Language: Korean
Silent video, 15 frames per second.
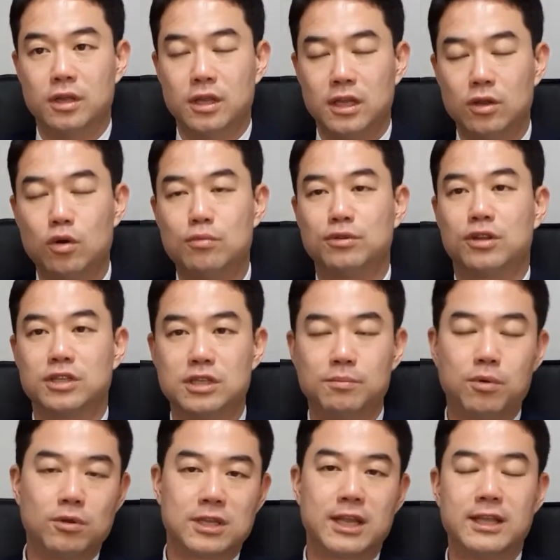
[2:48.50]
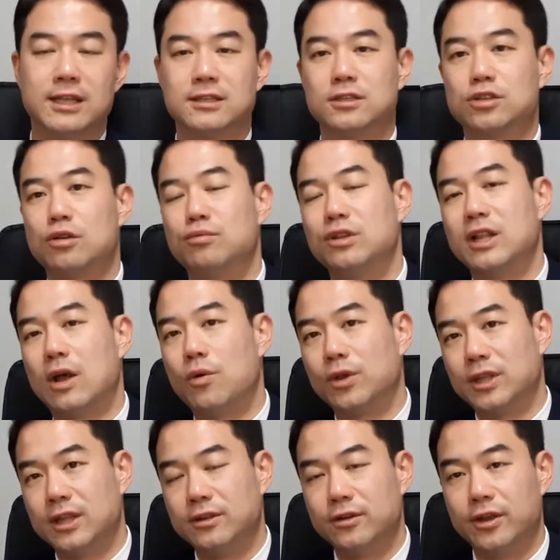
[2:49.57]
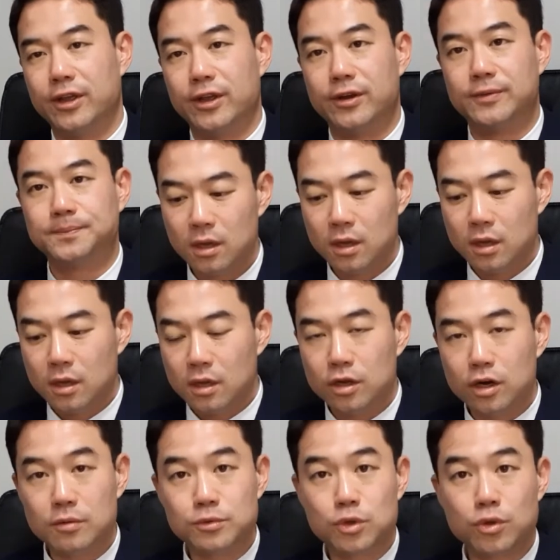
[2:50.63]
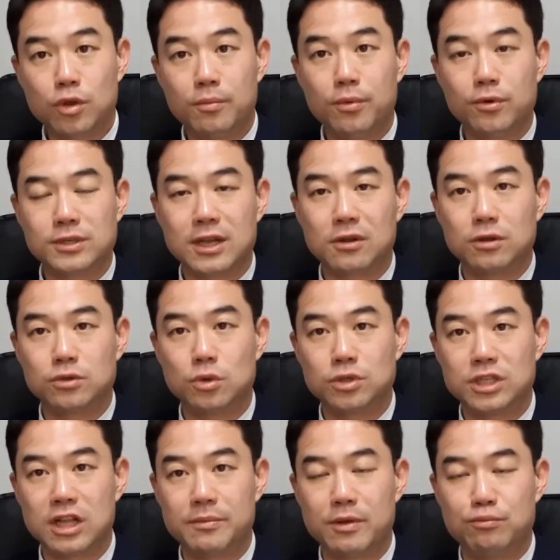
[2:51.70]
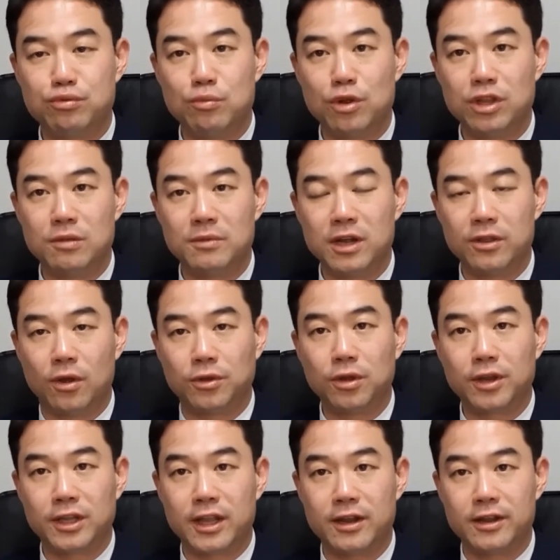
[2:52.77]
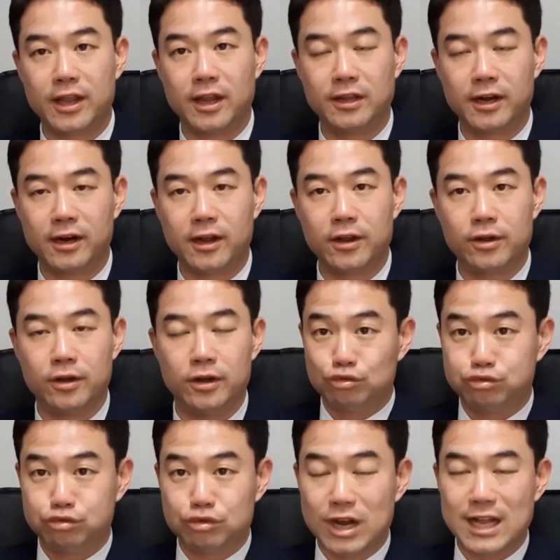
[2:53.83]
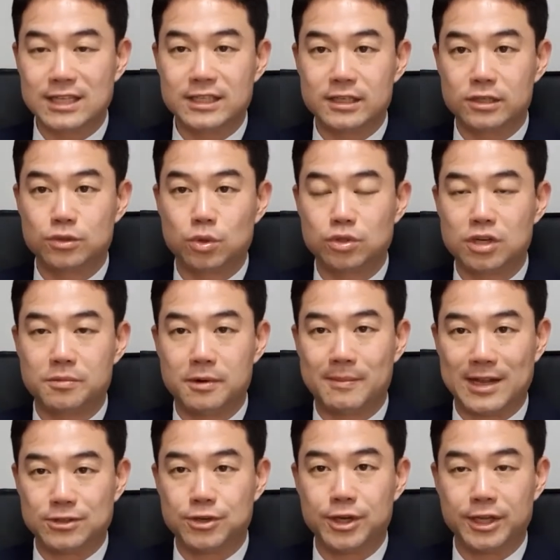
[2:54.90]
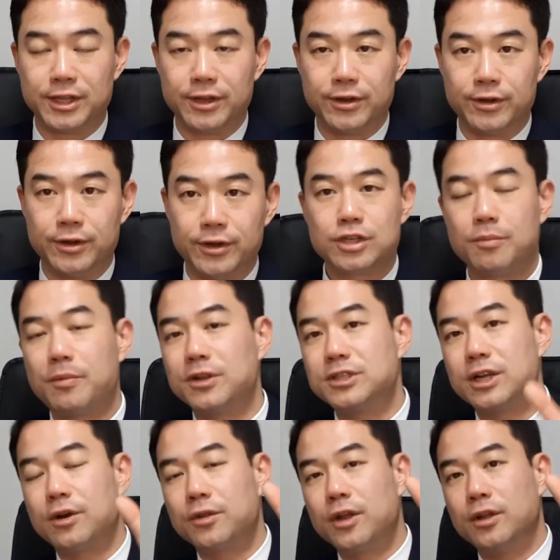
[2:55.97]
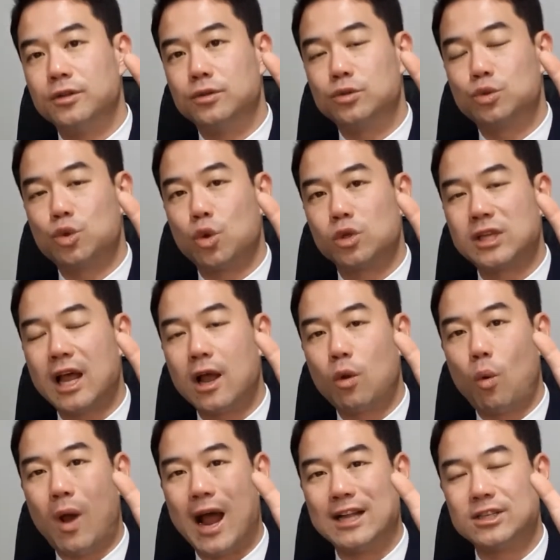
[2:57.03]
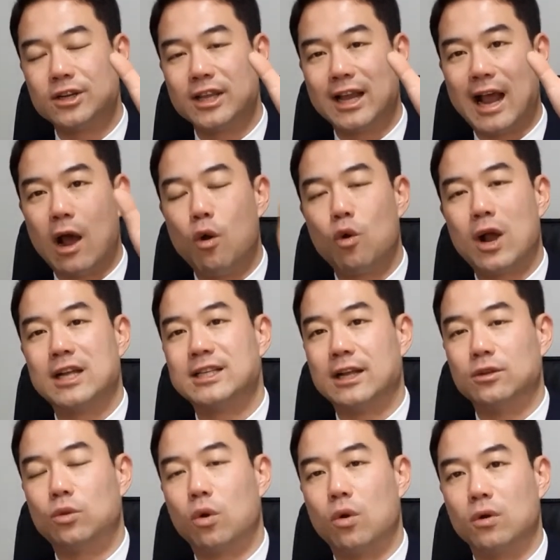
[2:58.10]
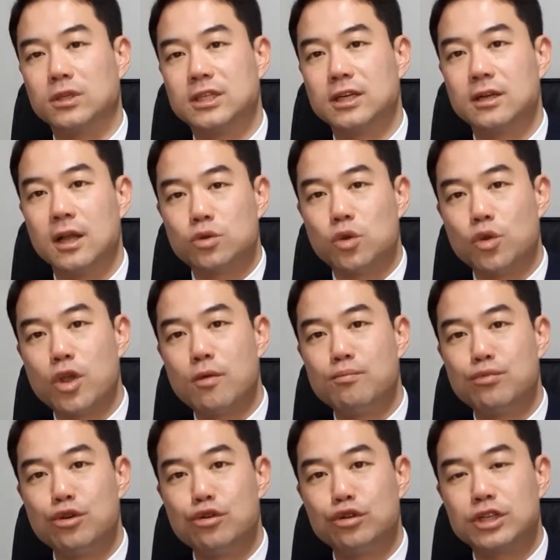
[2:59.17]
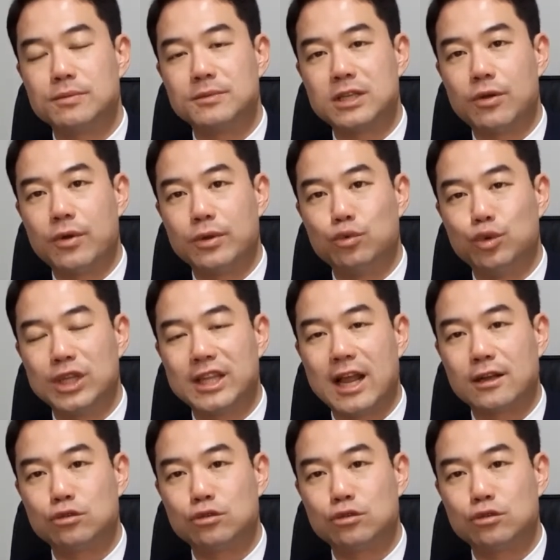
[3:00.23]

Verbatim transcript: 1호부터 10호 사이에서 처분이 나오게 되는 거예요. 그럼 소년보호 사건 송치되면 부모님은 어떻게 대응해야 될까요? 두 가지를 초점을 맞춰야 돼요. 첫 번째로는 조사 과정이 가혹하지 않도록 즉 소년분류 심사원 위탁